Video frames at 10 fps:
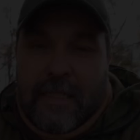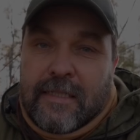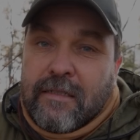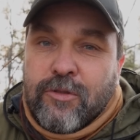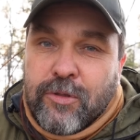
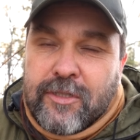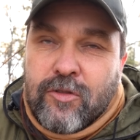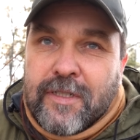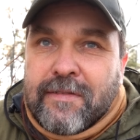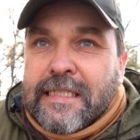Если вы турист,
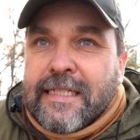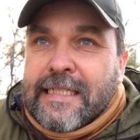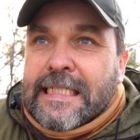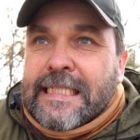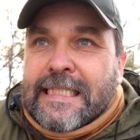у вас всегда
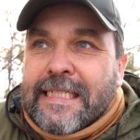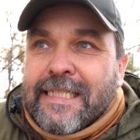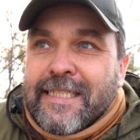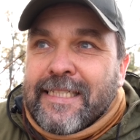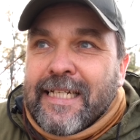есть
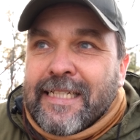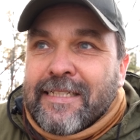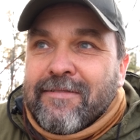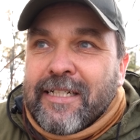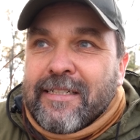
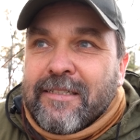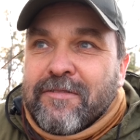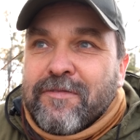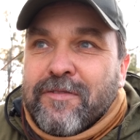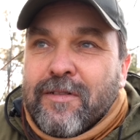десяток
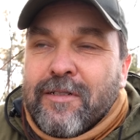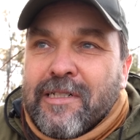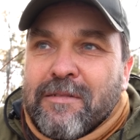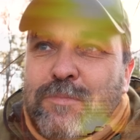вариантов э,